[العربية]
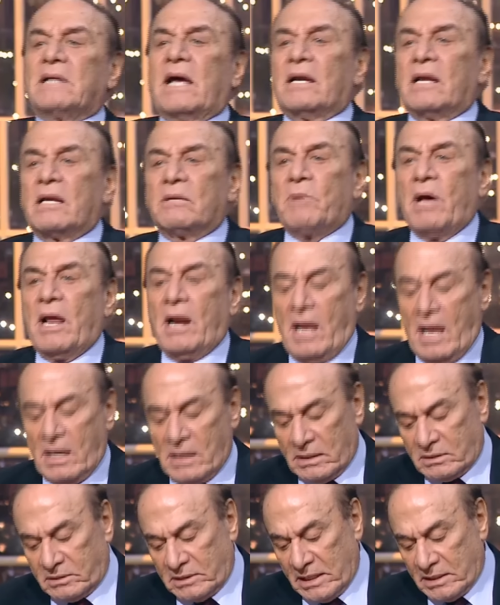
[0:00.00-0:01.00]
دخلت على
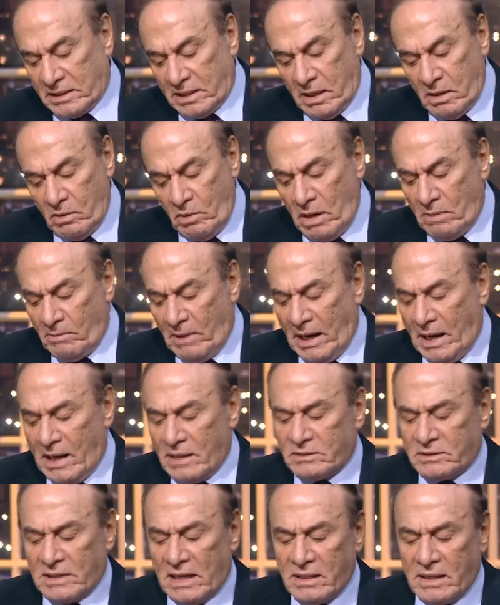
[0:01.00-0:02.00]
المرحله الثانيه
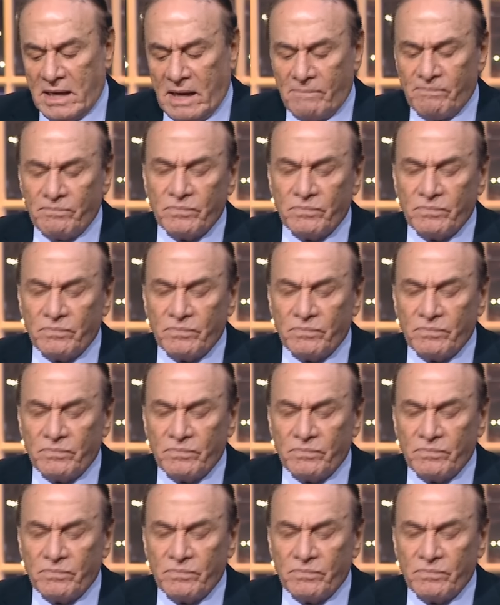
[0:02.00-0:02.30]
والمرحله